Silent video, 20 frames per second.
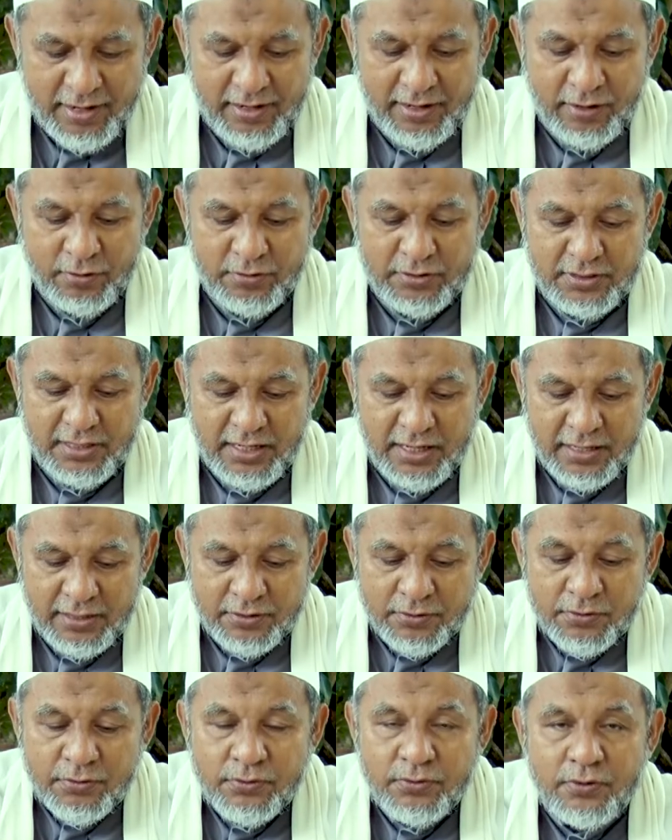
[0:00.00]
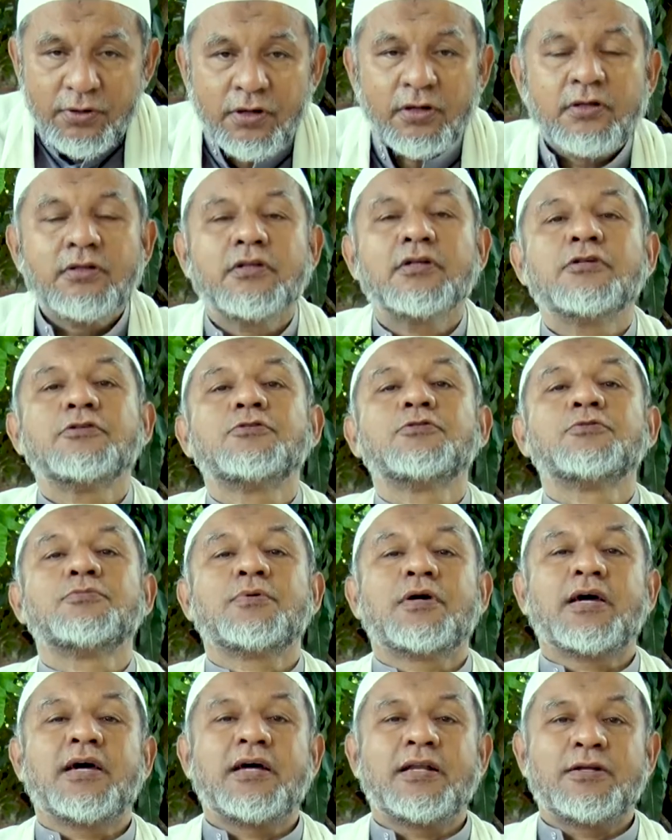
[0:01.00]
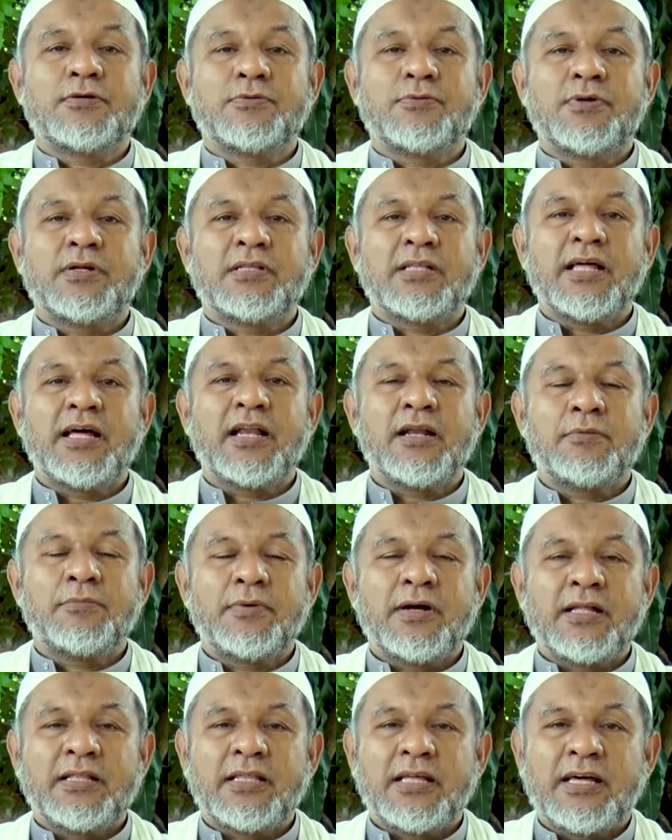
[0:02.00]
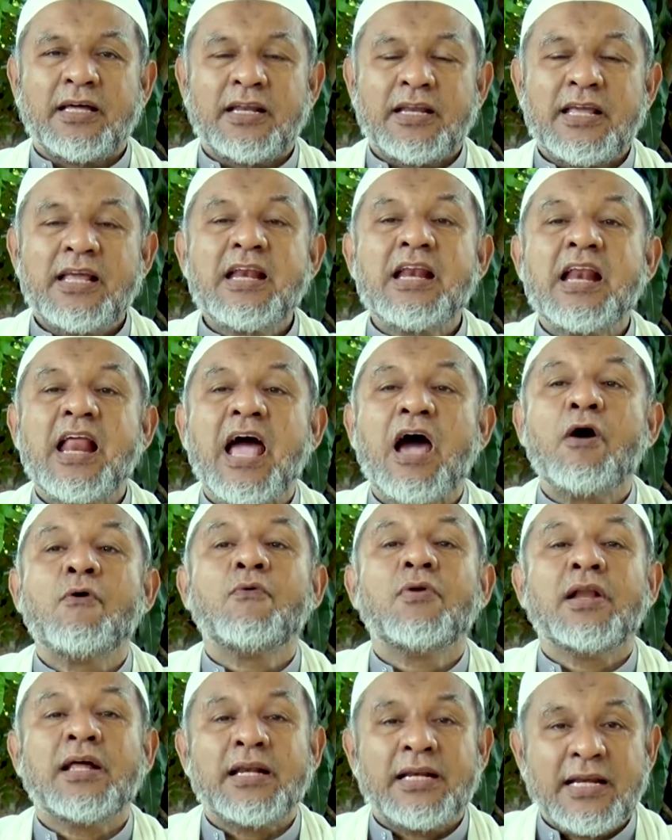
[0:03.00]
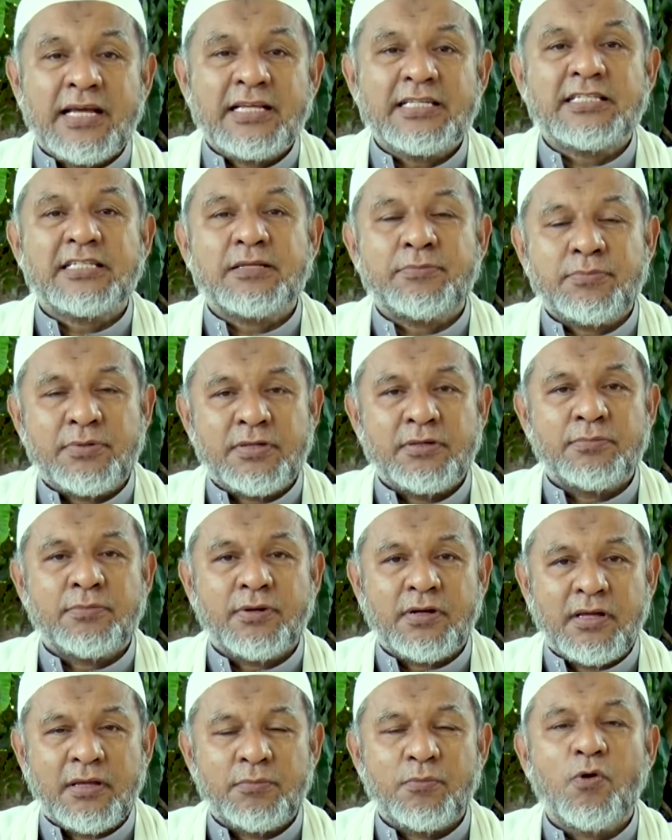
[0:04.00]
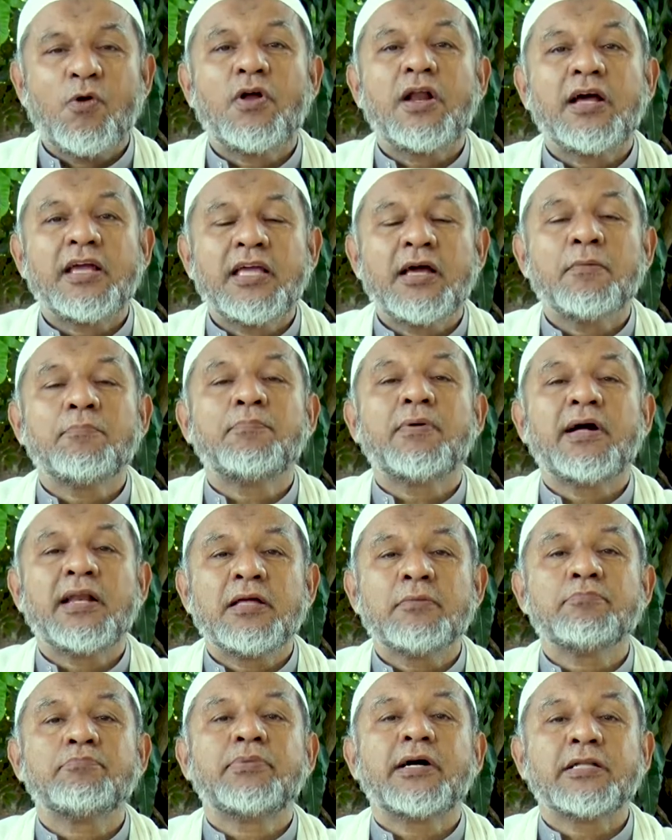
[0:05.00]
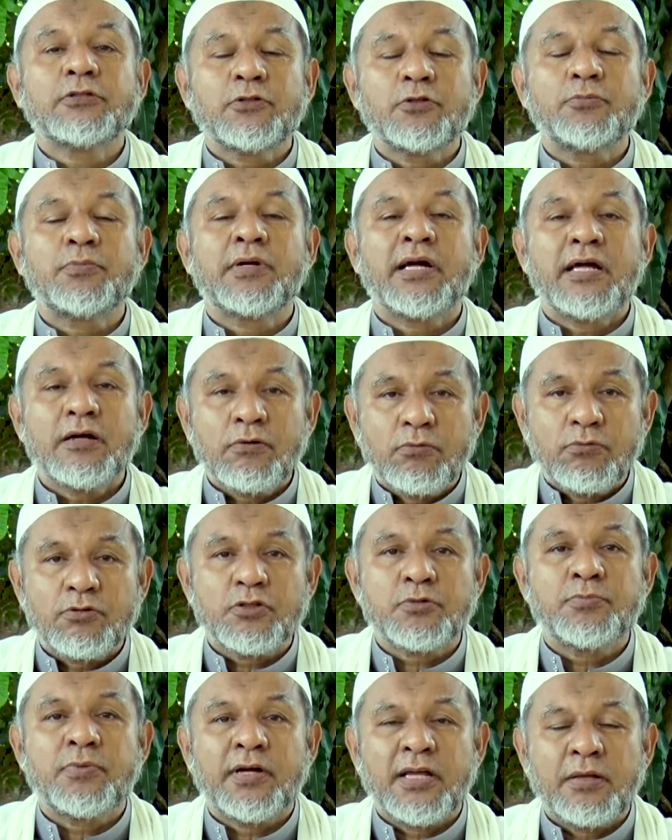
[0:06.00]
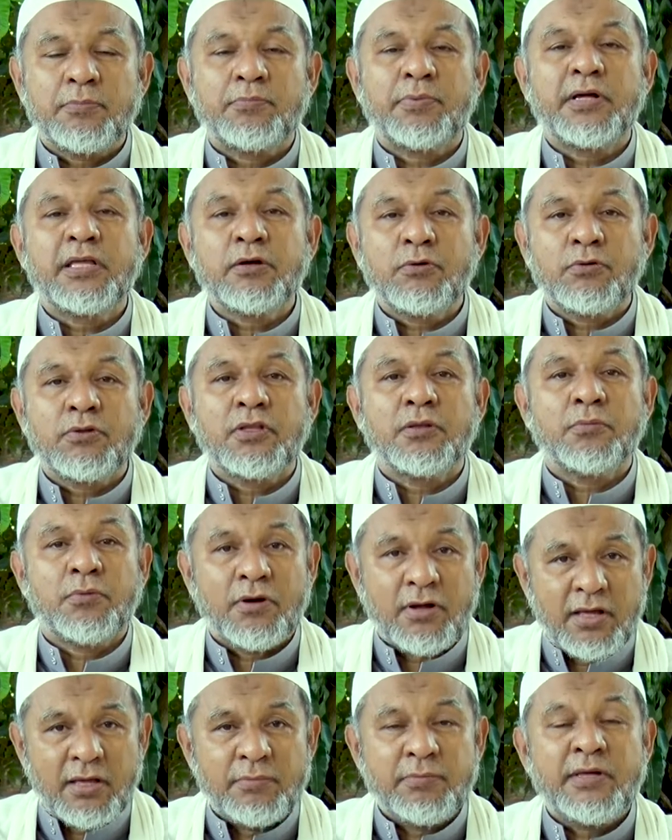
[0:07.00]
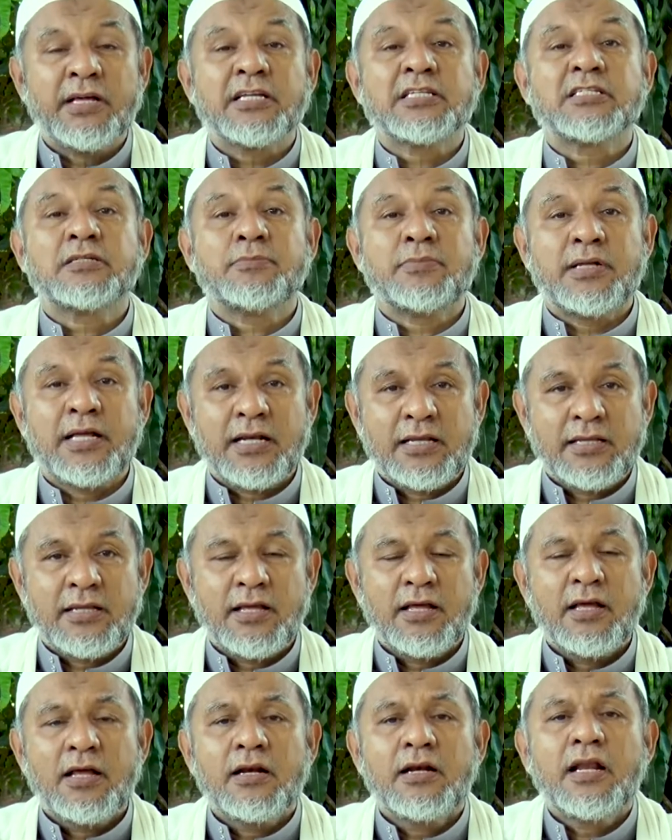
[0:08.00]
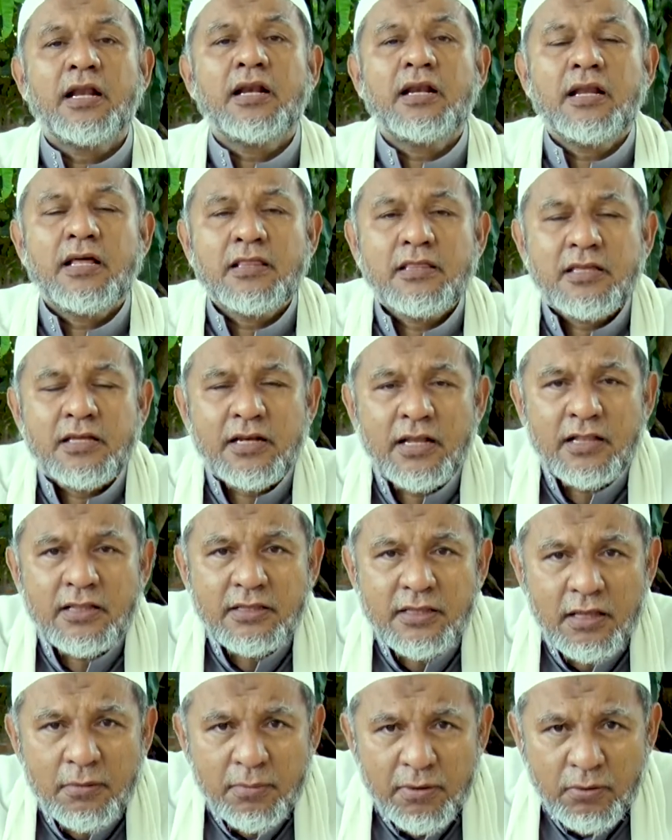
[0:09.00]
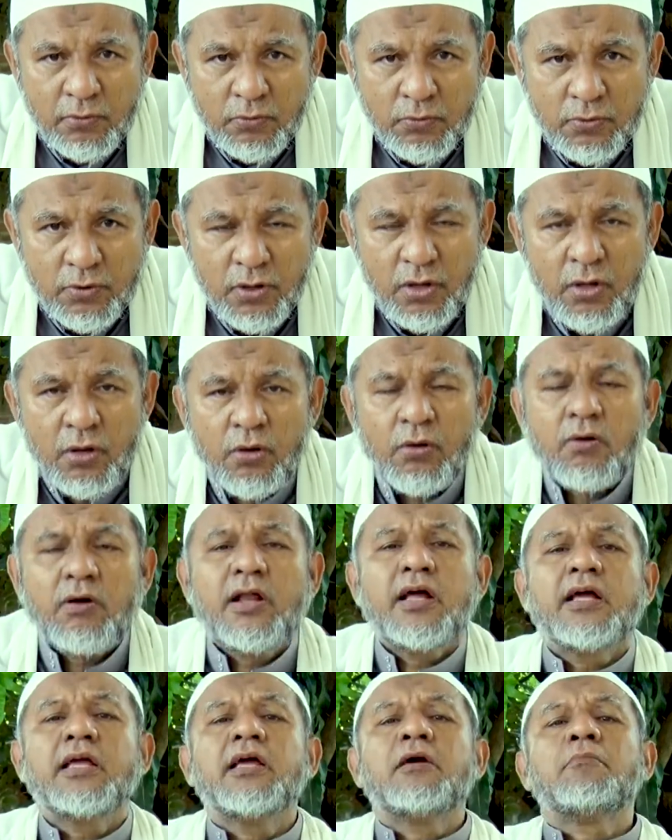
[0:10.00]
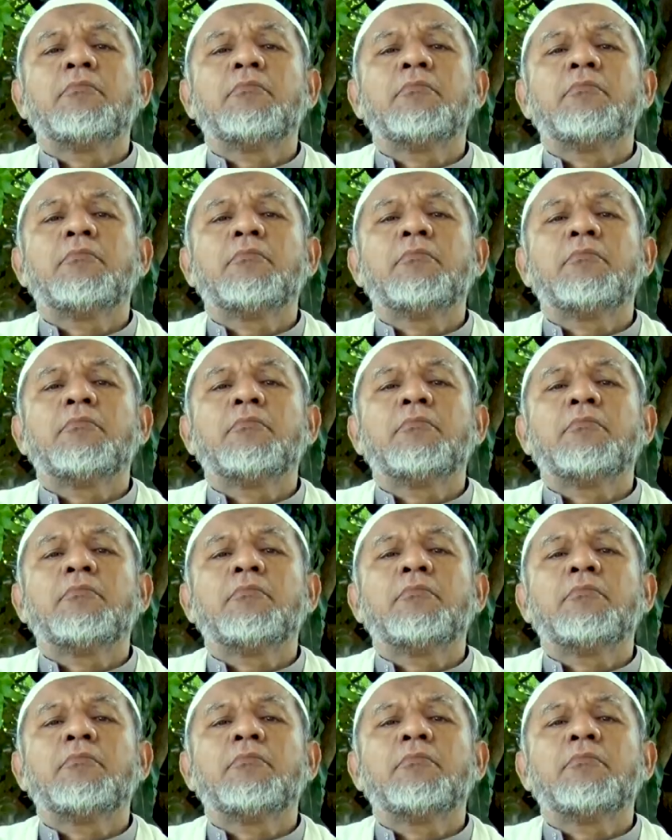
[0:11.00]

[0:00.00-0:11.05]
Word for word: Lalu setelah itu Allah Subhanahu wa taala mengatakan inna aulan nasi bi Ibrahim. Orang yang paling patut mengaku sebagai pengikut Ibrahim yang sebenarnya lalladzina taba'u, orang